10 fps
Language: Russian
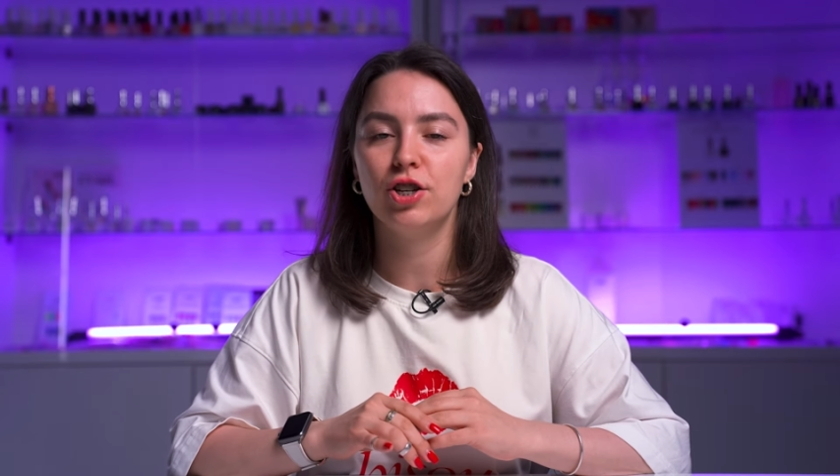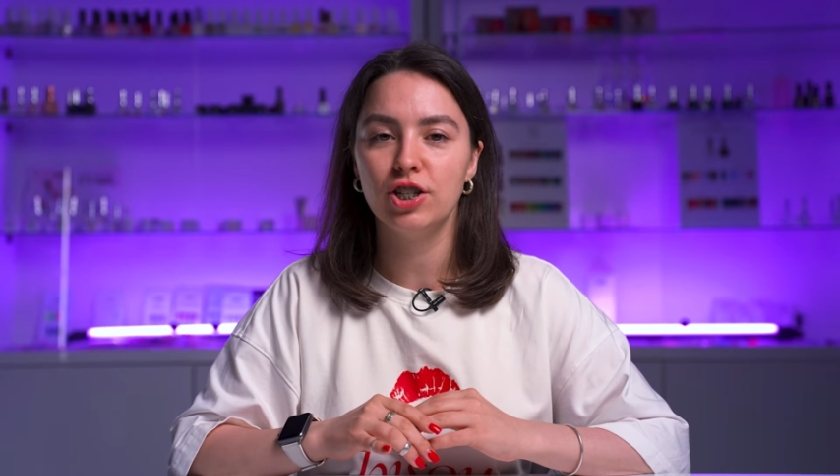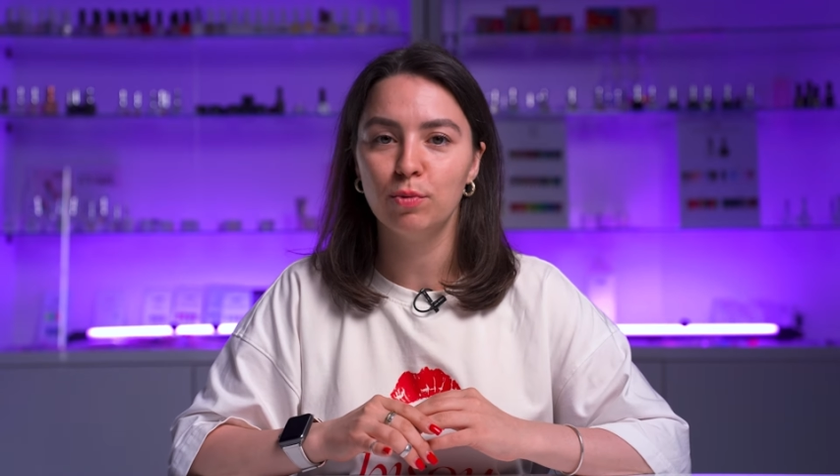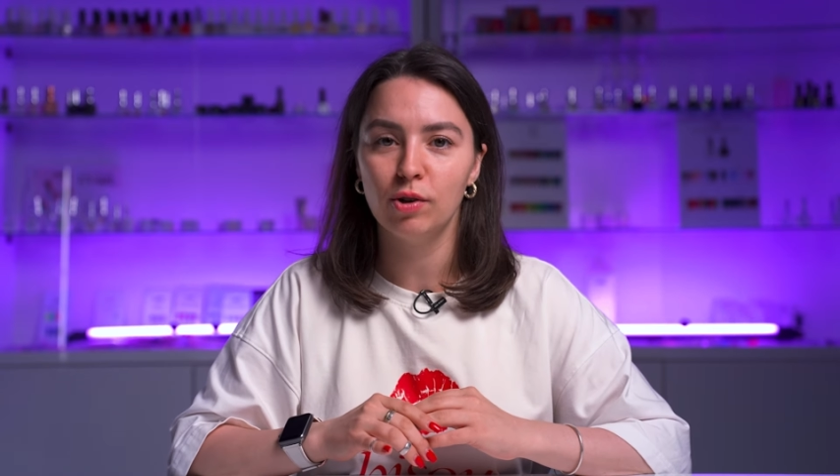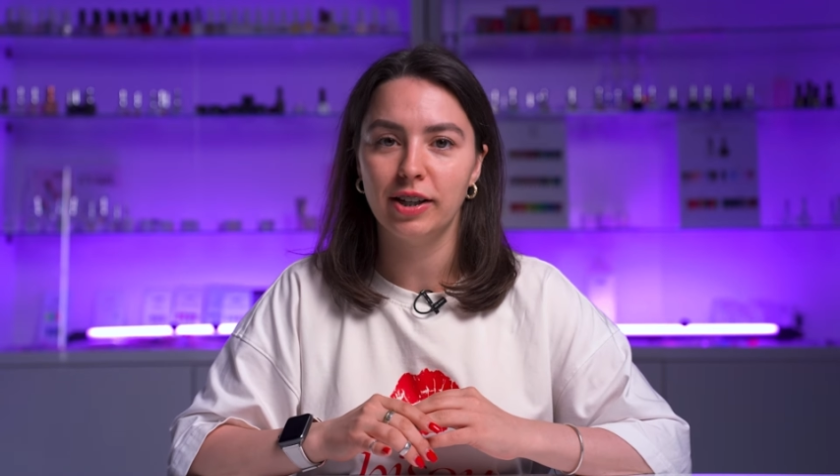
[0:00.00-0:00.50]

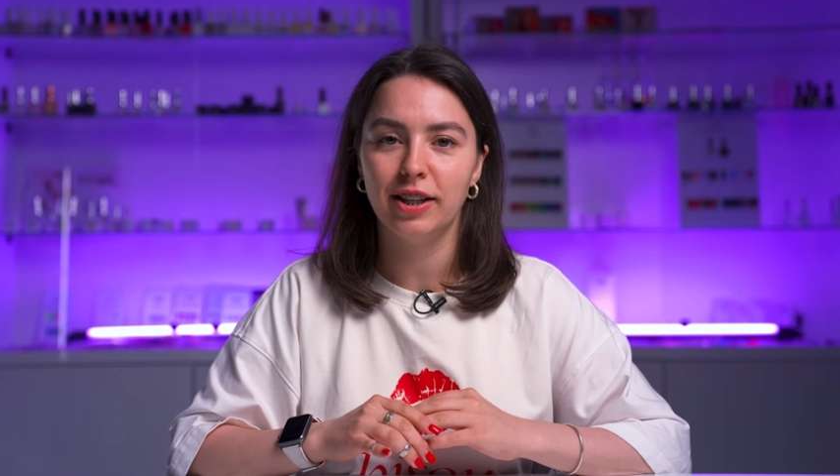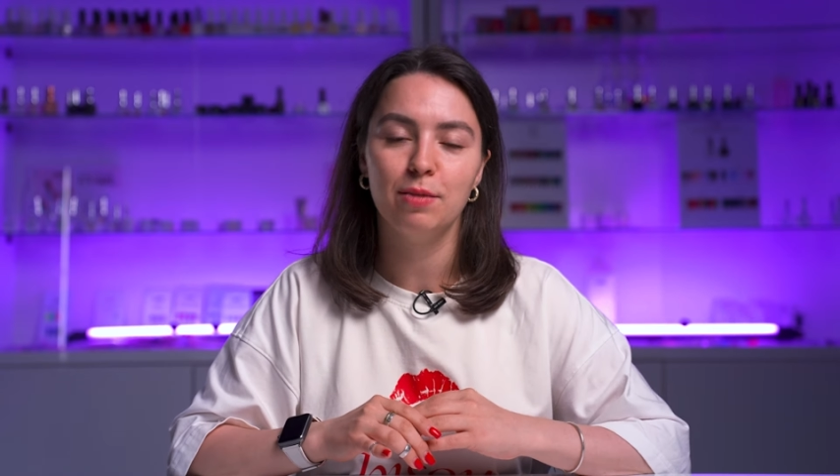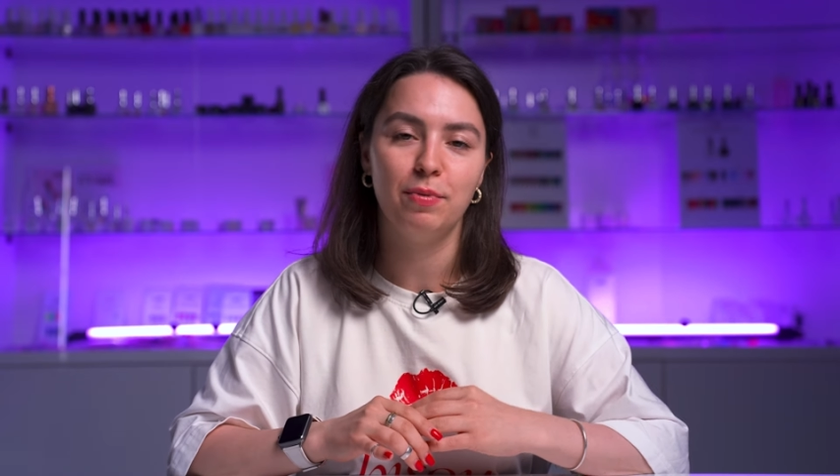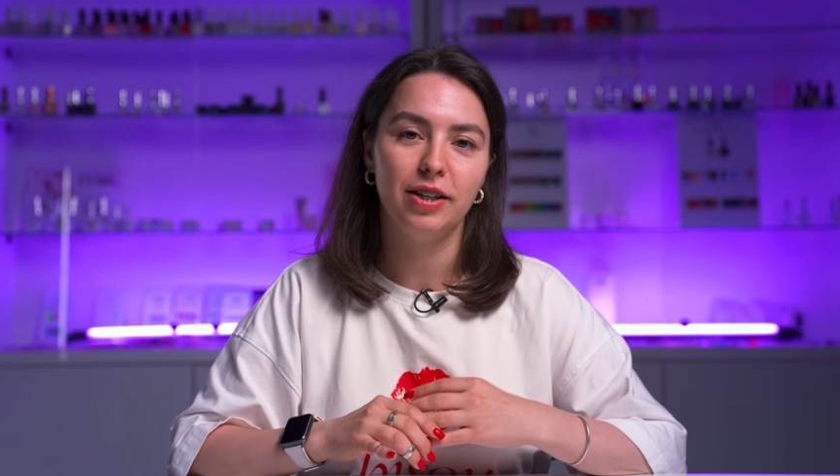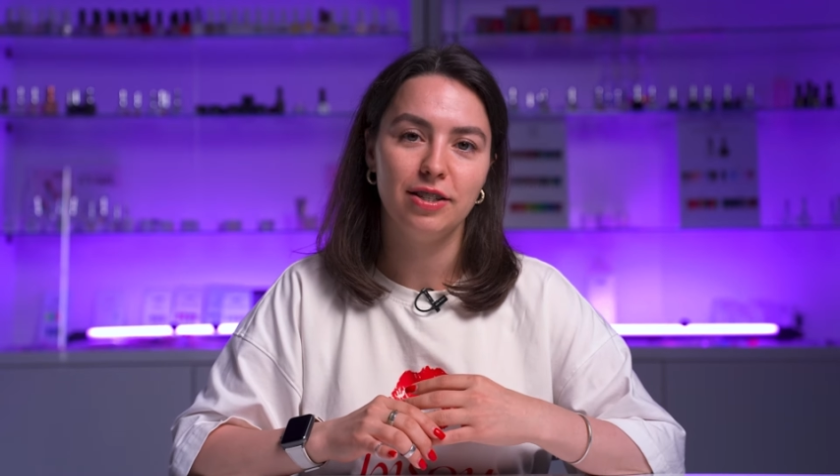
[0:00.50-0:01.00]
ошибку, когда
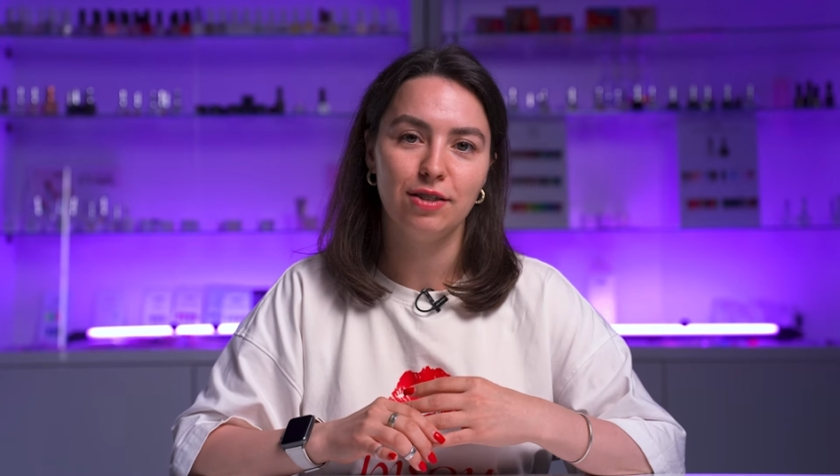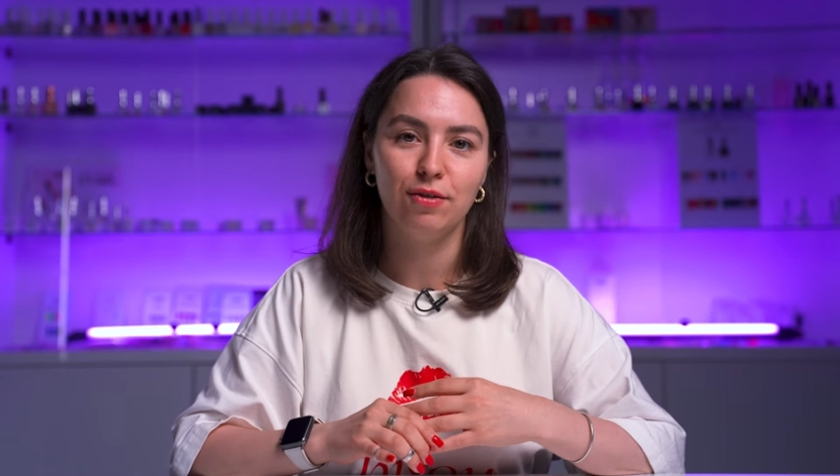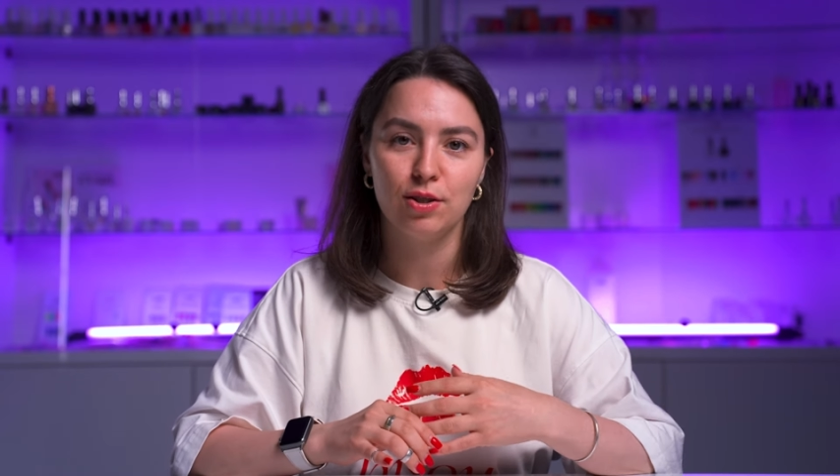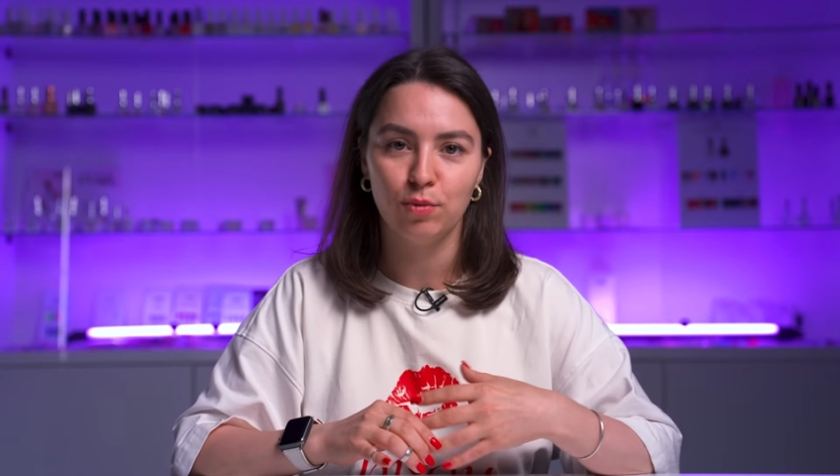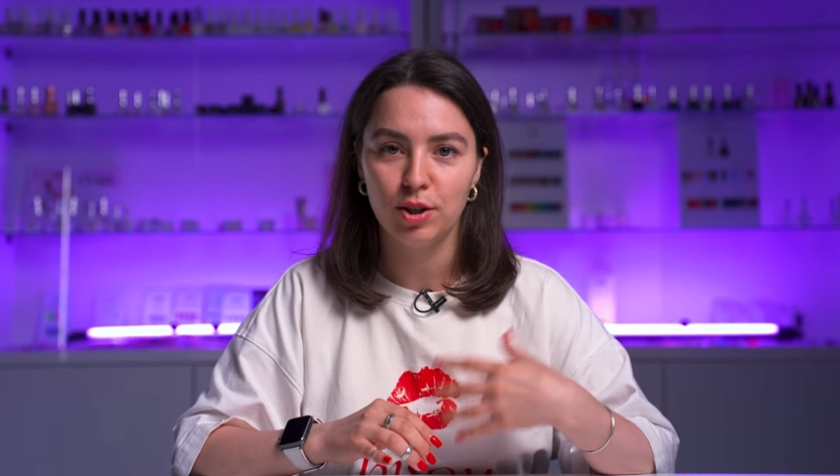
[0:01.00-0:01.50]
я
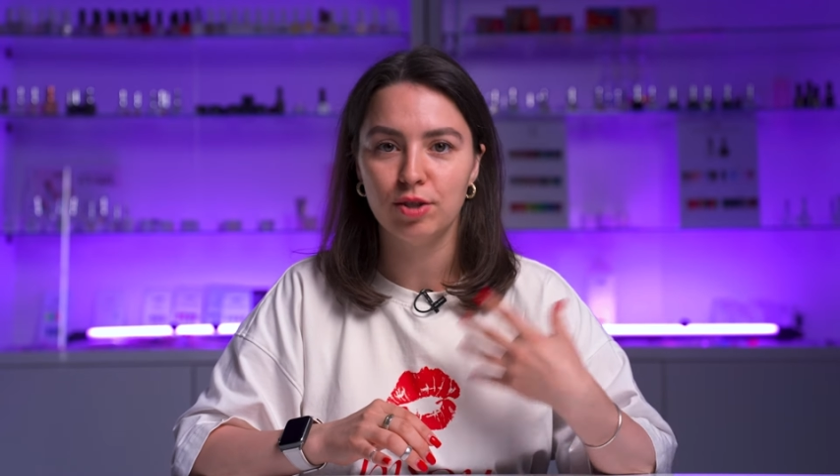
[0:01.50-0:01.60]
проектировала свой